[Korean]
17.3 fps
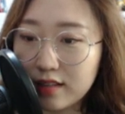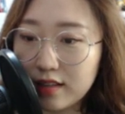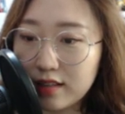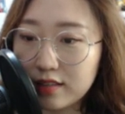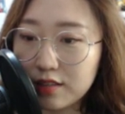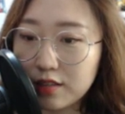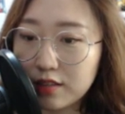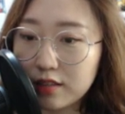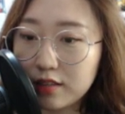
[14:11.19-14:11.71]

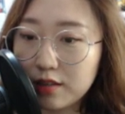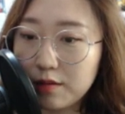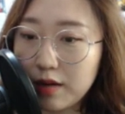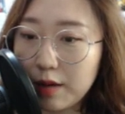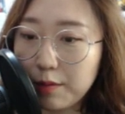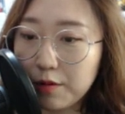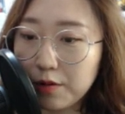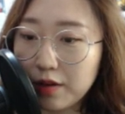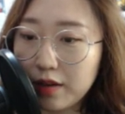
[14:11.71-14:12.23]
자, 그럼
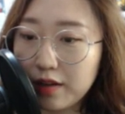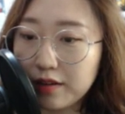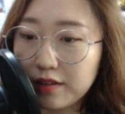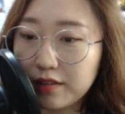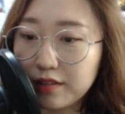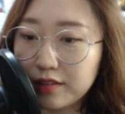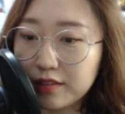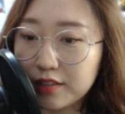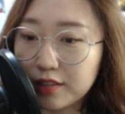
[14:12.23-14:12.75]
가볼게요.
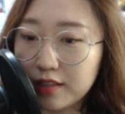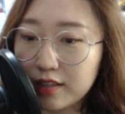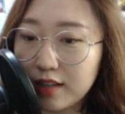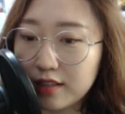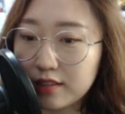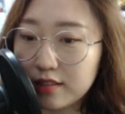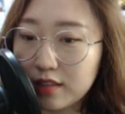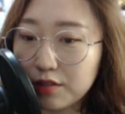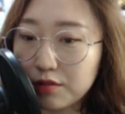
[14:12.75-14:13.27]
자,
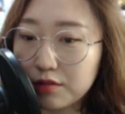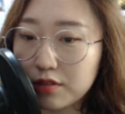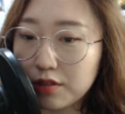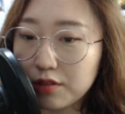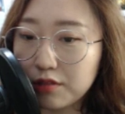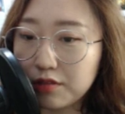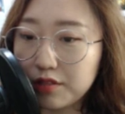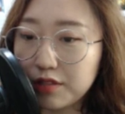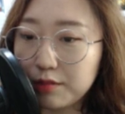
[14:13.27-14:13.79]
글라스장도
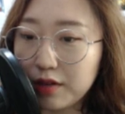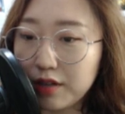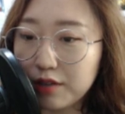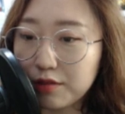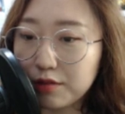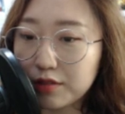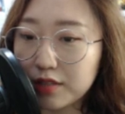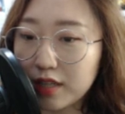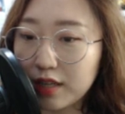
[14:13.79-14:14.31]
서두르지
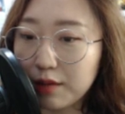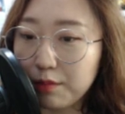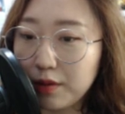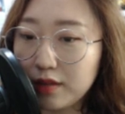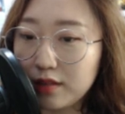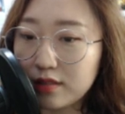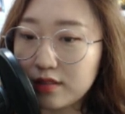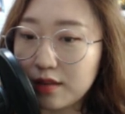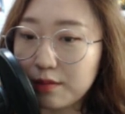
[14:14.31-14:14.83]
말고 자기
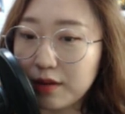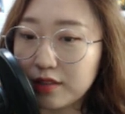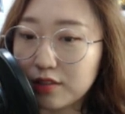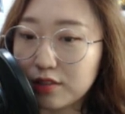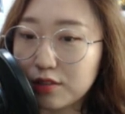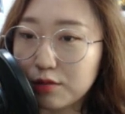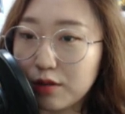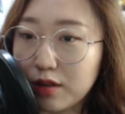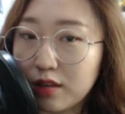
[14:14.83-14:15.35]
페이스에
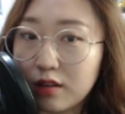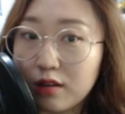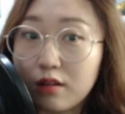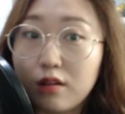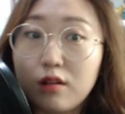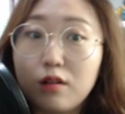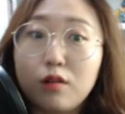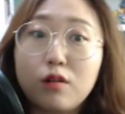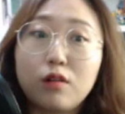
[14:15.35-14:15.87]
맞춰서 와.
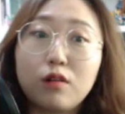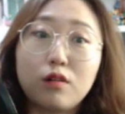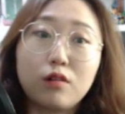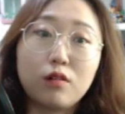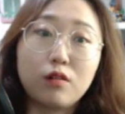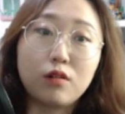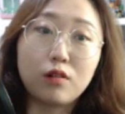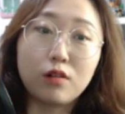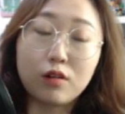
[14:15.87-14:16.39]

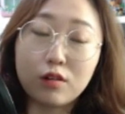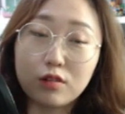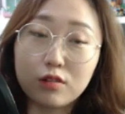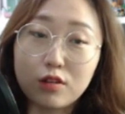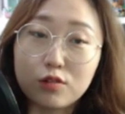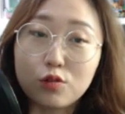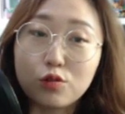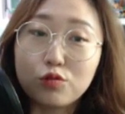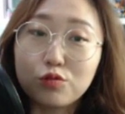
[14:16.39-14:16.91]
나
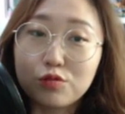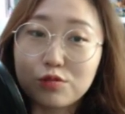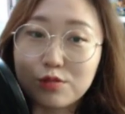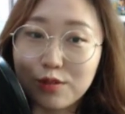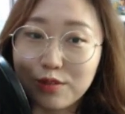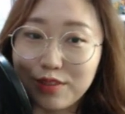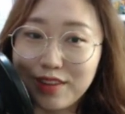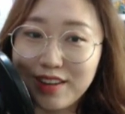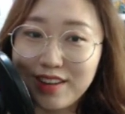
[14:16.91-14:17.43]
서두를
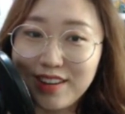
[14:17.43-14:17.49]
건데?